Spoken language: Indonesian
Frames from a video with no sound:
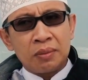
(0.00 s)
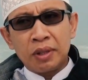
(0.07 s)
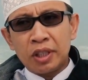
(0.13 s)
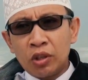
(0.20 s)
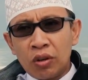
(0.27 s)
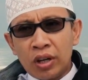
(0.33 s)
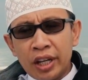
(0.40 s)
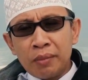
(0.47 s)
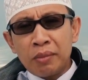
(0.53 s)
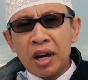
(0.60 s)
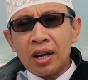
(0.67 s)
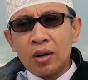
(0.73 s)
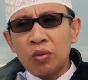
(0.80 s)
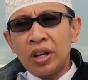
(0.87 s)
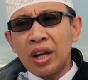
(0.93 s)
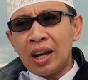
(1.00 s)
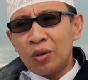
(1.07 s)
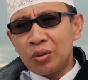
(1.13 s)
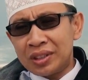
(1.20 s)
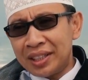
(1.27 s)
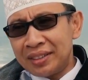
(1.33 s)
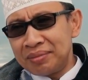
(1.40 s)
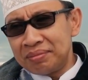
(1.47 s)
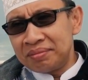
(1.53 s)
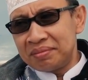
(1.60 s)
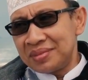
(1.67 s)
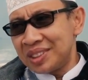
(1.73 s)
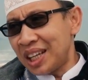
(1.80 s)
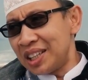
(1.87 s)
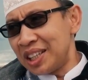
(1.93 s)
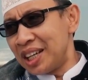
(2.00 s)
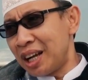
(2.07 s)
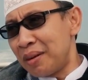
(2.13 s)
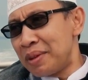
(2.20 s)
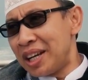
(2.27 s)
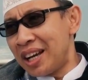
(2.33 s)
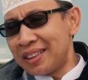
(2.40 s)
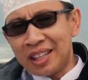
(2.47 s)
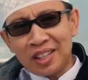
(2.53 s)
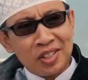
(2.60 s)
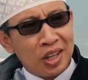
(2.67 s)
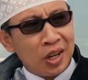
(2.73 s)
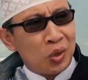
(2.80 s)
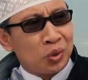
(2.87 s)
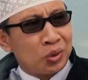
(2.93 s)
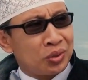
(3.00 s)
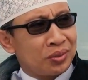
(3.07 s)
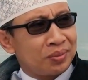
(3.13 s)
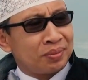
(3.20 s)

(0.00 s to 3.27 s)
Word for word: seperti orang yang mengarungi lautan. Saat ini kami di atas laut.